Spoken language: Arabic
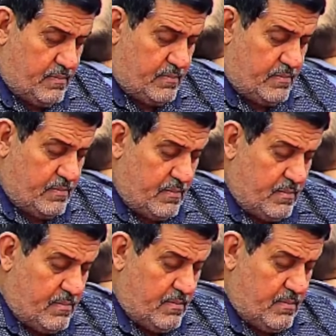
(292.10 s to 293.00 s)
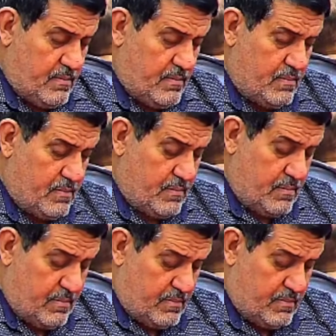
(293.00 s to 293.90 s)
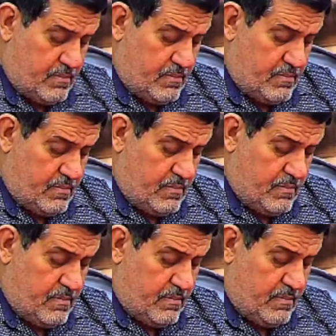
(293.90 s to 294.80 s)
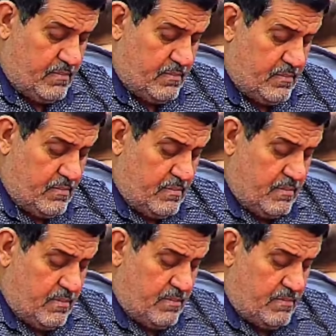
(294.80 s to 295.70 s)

عندي أفضل من الملائكة وأكو